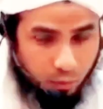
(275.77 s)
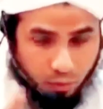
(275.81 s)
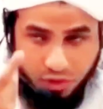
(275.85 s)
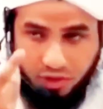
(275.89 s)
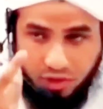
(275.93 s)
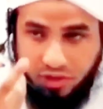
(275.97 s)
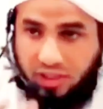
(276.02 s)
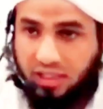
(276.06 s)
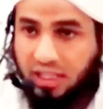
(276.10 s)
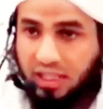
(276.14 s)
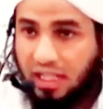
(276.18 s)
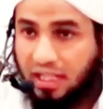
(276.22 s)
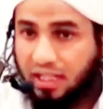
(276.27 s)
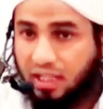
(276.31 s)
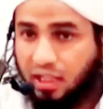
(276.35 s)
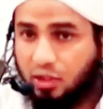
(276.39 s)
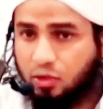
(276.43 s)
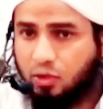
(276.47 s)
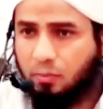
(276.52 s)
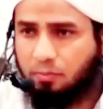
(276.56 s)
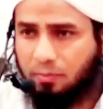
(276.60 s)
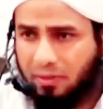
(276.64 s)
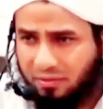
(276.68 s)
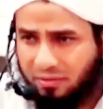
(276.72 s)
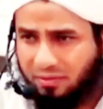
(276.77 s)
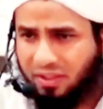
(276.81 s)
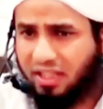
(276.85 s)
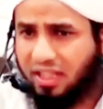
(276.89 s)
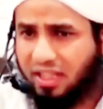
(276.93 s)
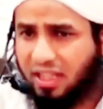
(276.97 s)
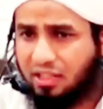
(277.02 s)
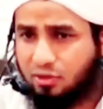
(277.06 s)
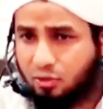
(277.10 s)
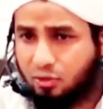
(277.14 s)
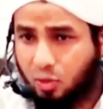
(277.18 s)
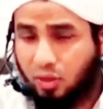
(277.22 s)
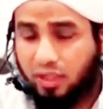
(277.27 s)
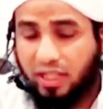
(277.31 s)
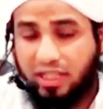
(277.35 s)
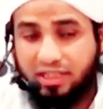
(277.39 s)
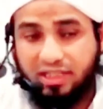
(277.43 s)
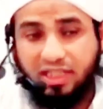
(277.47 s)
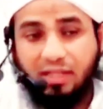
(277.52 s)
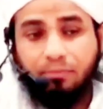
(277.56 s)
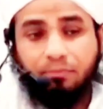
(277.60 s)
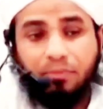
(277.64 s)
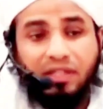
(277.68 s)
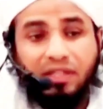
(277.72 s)
तुर्शी दिखा रही है तो बीवी के इसको
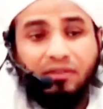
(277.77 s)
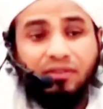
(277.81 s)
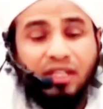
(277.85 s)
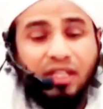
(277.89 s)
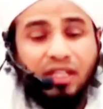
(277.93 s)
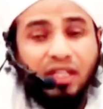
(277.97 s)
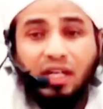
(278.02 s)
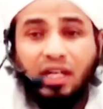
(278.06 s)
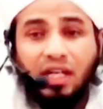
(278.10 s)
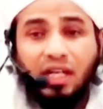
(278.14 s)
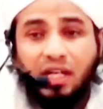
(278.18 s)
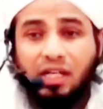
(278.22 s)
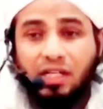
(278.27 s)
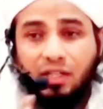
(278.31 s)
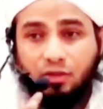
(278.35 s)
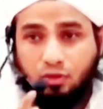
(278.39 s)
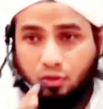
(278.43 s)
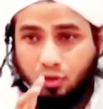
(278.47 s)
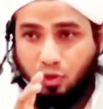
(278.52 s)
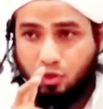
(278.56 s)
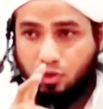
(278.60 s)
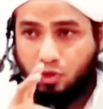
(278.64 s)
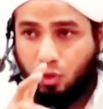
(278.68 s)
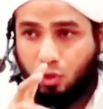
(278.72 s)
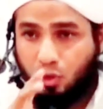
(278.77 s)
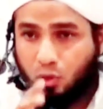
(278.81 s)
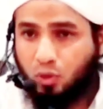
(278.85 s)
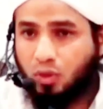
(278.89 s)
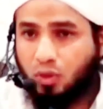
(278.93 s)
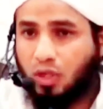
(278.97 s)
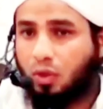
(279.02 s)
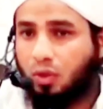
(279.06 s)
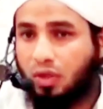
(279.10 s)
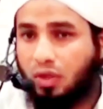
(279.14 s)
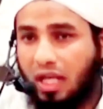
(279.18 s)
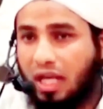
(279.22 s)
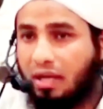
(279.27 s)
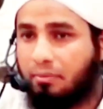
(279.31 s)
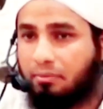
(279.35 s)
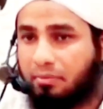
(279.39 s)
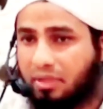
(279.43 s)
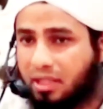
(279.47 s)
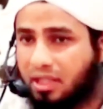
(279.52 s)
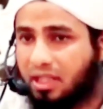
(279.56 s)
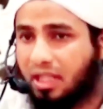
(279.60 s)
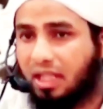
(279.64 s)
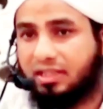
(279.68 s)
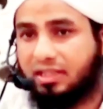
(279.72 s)
कहते हैं बीवी के इसको जोरू का गुलाम
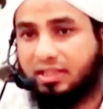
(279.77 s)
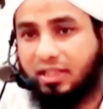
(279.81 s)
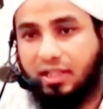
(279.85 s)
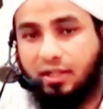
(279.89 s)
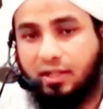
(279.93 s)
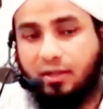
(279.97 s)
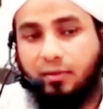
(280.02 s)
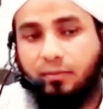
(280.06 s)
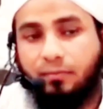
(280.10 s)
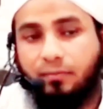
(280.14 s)
नहीं कहते